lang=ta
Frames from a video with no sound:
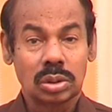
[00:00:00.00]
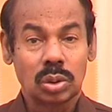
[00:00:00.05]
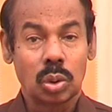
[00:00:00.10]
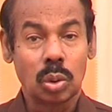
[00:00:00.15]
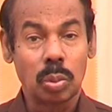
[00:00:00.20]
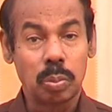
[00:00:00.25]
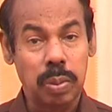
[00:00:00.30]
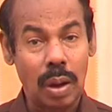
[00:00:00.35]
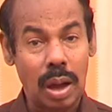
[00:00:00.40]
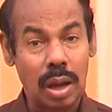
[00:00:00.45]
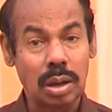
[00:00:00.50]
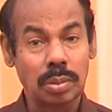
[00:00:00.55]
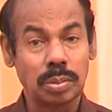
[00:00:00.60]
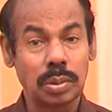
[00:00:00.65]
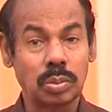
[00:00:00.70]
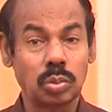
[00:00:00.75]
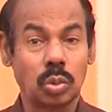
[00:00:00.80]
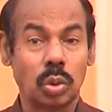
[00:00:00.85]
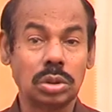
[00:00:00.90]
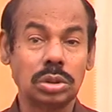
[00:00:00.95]

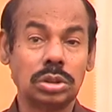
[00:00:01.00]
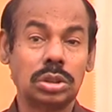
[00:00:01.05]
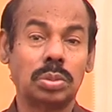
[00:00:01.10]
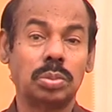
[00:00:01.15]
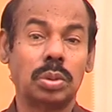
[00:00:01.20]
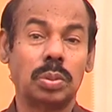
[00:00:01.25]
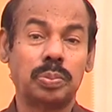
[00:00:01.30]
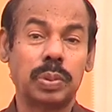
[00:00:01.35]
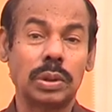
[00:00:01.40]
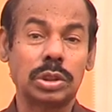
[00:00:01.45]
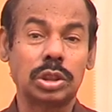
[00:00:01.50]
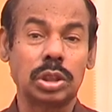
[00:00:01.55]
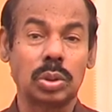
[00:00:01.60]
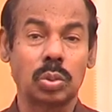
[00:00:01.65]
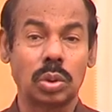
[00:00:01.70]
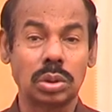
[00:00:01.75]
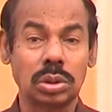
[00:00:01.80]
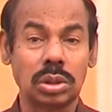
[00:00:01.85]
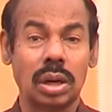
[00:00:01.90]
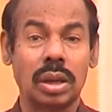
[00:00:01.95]
உபாகமம் ஒன்று முப்பத்தி
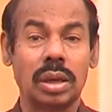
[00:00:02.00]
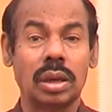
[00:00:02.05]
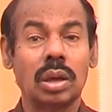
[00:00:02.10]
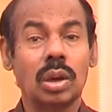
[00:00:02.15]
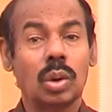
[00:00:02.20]
ஒன்றிலே